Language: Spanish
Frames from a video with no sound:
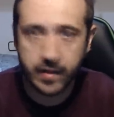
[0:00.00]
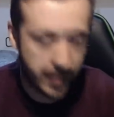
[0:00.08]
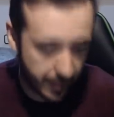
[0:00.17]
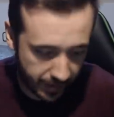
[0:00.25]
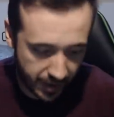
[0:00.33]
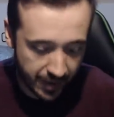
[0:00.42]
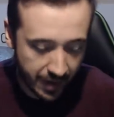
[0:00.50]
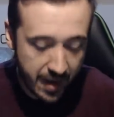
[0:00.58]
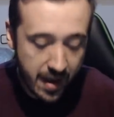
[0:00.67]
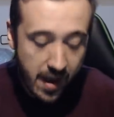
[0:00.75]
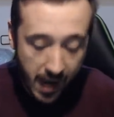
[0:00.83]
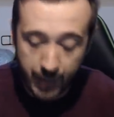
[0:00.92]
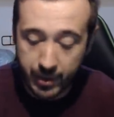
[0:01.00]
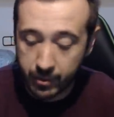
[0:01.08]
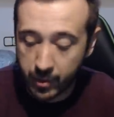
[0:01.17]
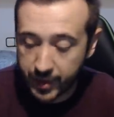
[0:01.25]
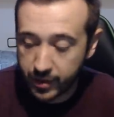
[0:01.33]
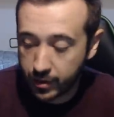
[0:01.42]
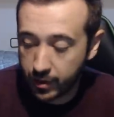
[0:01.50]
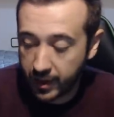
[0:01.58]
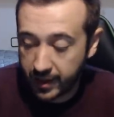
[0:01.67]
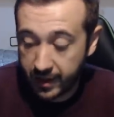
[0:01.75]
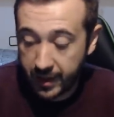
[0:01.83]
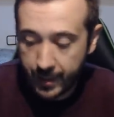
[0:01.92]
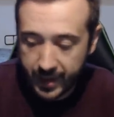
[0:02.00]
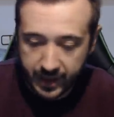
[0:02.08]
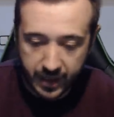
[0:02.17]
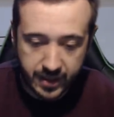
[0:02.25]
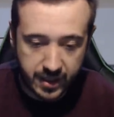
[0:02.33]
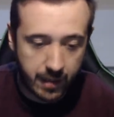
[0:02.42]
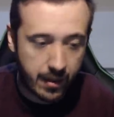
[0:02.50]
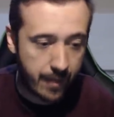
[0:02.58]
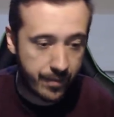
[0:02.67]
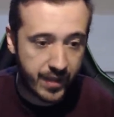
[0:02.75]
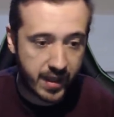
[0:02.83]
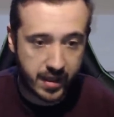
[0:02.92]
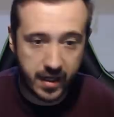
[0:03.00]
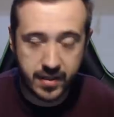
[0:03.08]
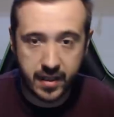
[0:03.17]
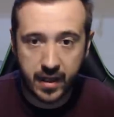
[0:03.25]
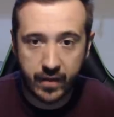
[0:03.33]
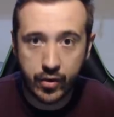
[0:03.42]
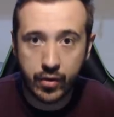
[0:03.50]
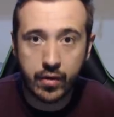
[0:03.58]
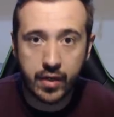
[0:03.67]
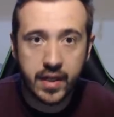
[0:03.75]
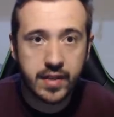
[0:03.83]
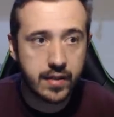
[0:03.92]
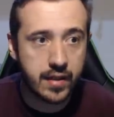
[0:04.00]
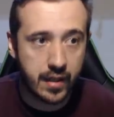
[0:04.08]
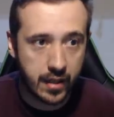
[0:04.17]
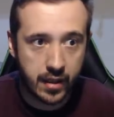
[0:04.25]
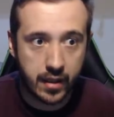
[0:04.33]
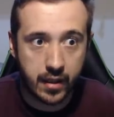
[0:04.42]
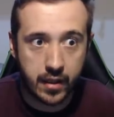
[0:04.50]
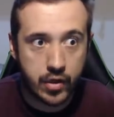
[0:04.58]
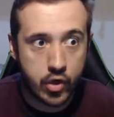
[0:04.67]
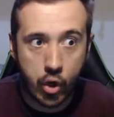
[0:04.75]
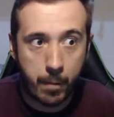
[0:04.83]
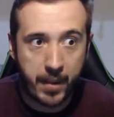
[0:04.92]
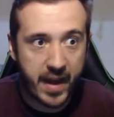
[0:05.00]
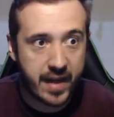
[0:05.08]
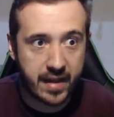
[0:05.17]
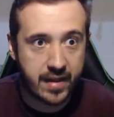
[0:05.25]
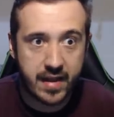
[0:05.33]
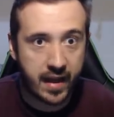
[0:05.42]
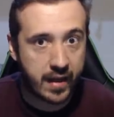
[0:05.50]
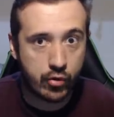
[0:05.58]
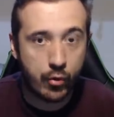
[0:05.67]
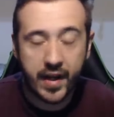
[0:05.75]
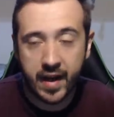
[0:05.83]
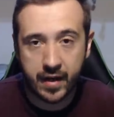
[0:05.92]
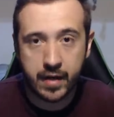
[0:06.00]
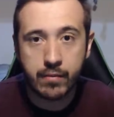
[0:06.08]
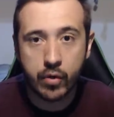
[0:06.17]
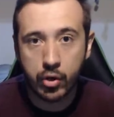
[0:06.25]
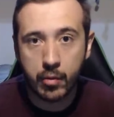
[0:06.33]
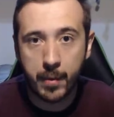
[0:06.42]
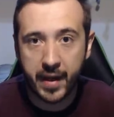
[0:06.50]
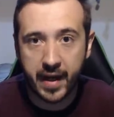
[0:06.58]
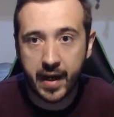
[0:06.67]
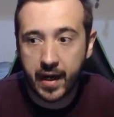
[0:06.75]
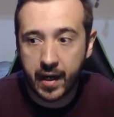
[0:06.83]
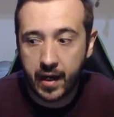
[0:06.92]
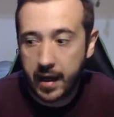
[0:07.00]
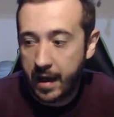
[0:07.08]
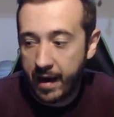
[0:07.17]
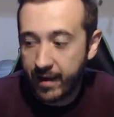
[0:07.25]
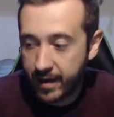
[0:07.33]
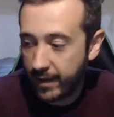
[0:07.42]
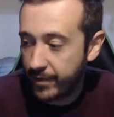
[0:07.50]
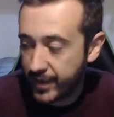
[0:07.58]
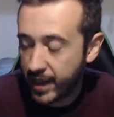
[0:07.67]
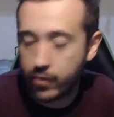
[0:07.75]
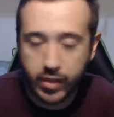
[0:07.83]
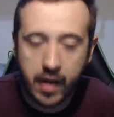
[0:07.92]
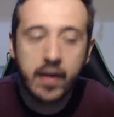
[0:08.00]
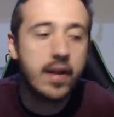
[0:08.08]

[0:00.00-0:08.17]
Es decir, había un momento que, Vettel estaba detrás de Lando Norris y, y no parecía que tuviera ritmo como para adelantarlo. O sea,